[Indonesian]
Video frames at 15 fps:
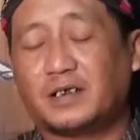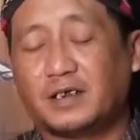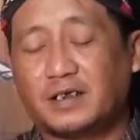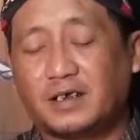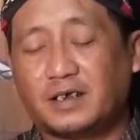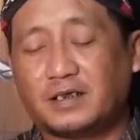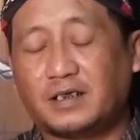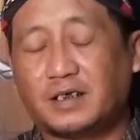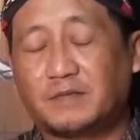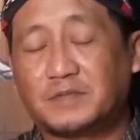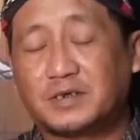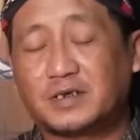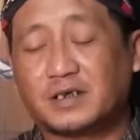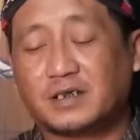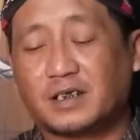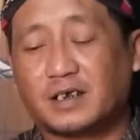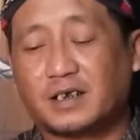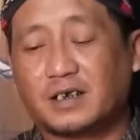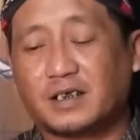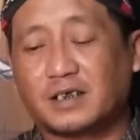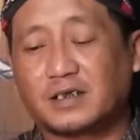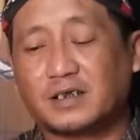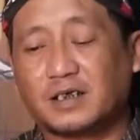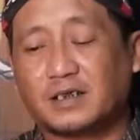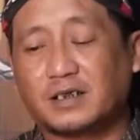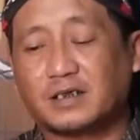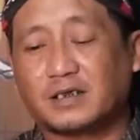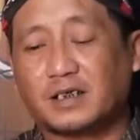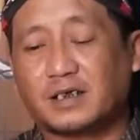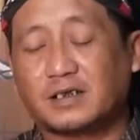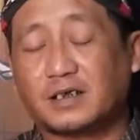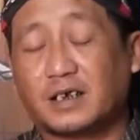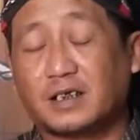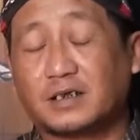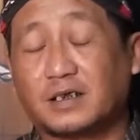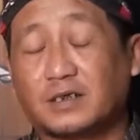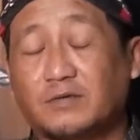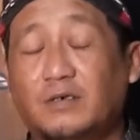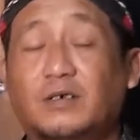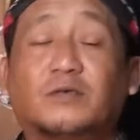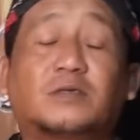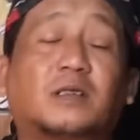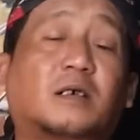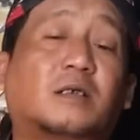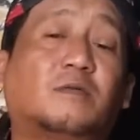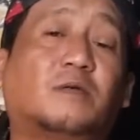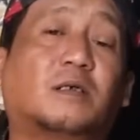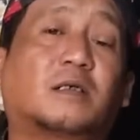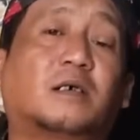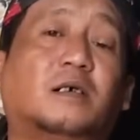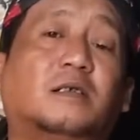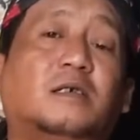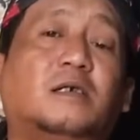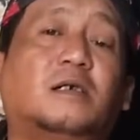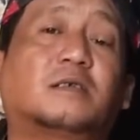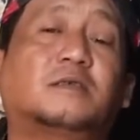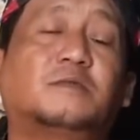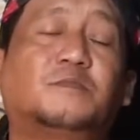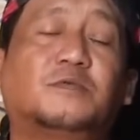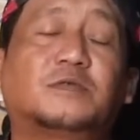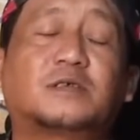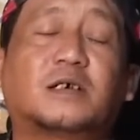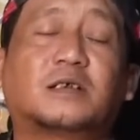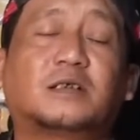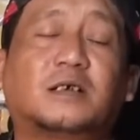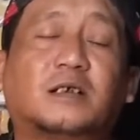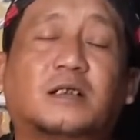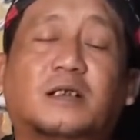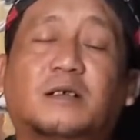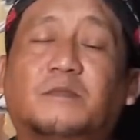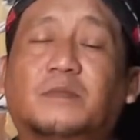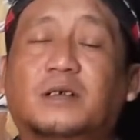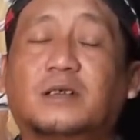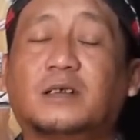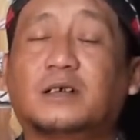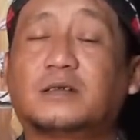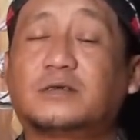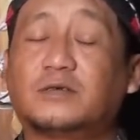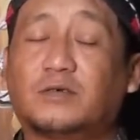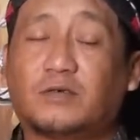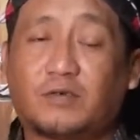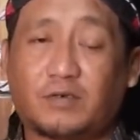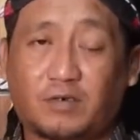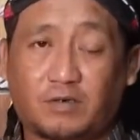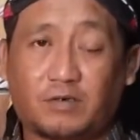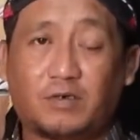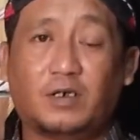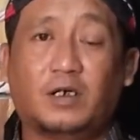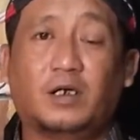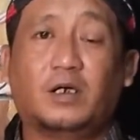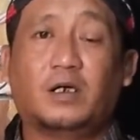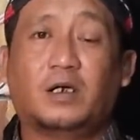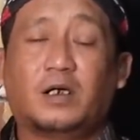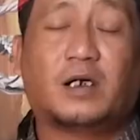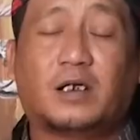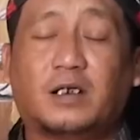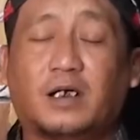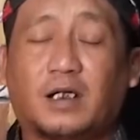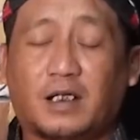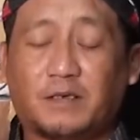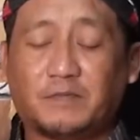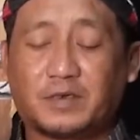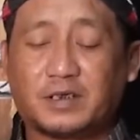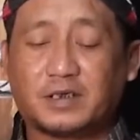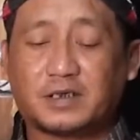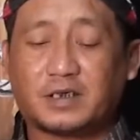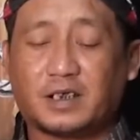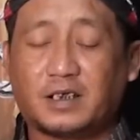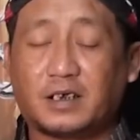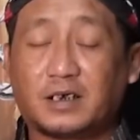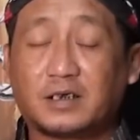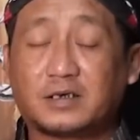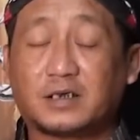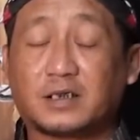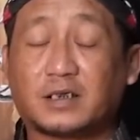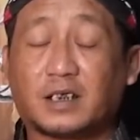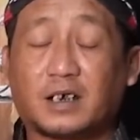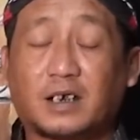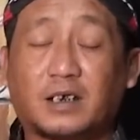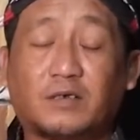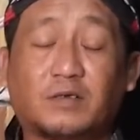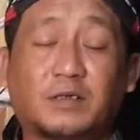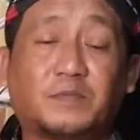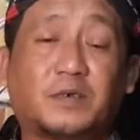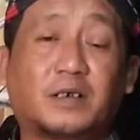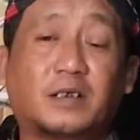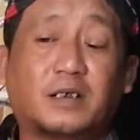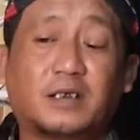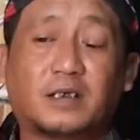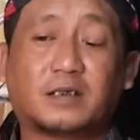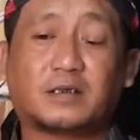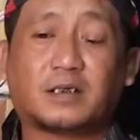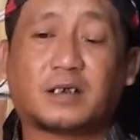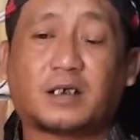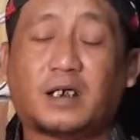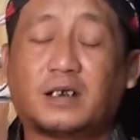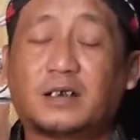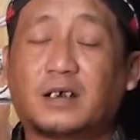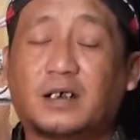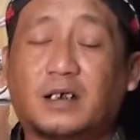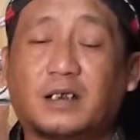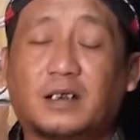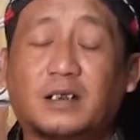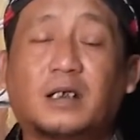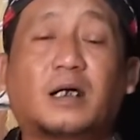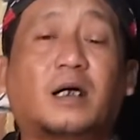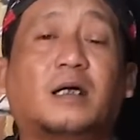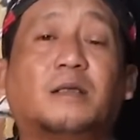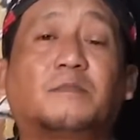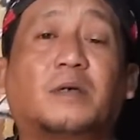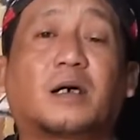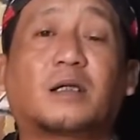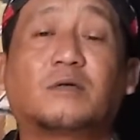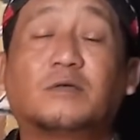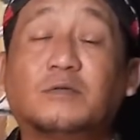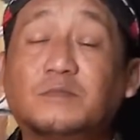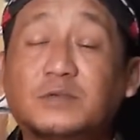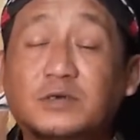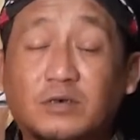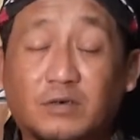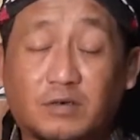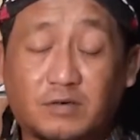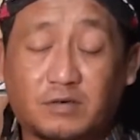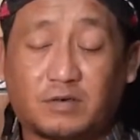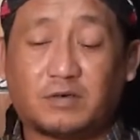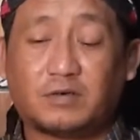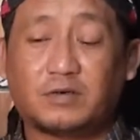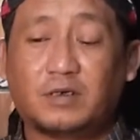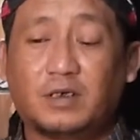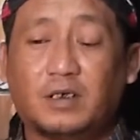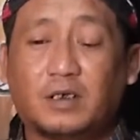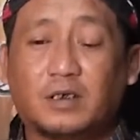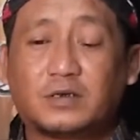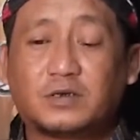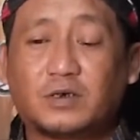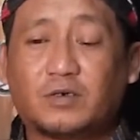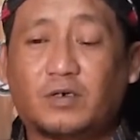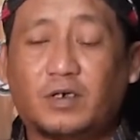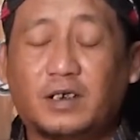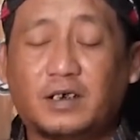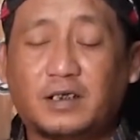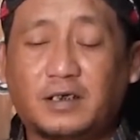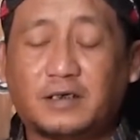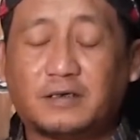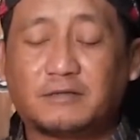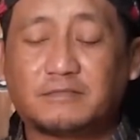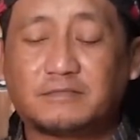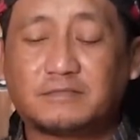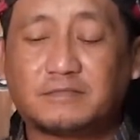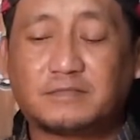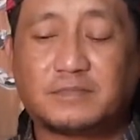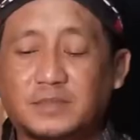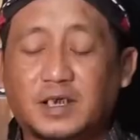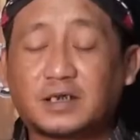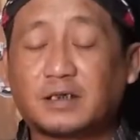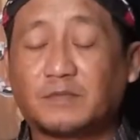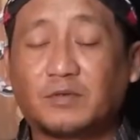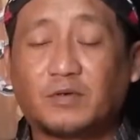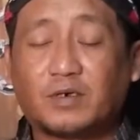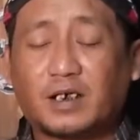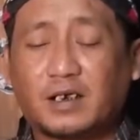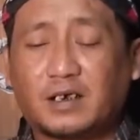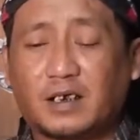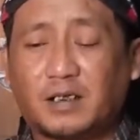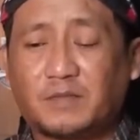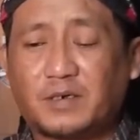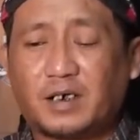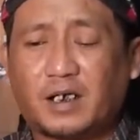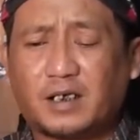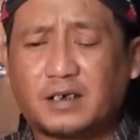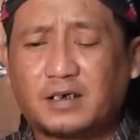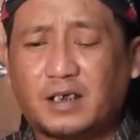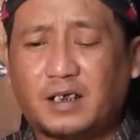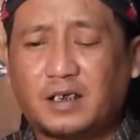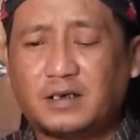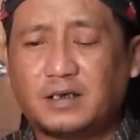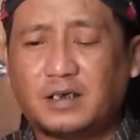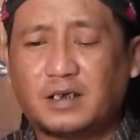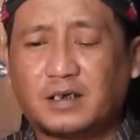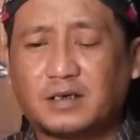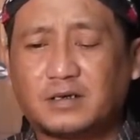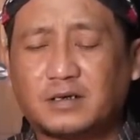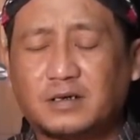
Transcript: Dayat yang menceritakan kisah tentang salah satu anggota keluarganya yang sebut saja namanya Joko. Dalam kisah yang diceritakan oleh Pak Dayat terkait dengan almarhum Joko. Joko ini ditemukan dalam keadaan yang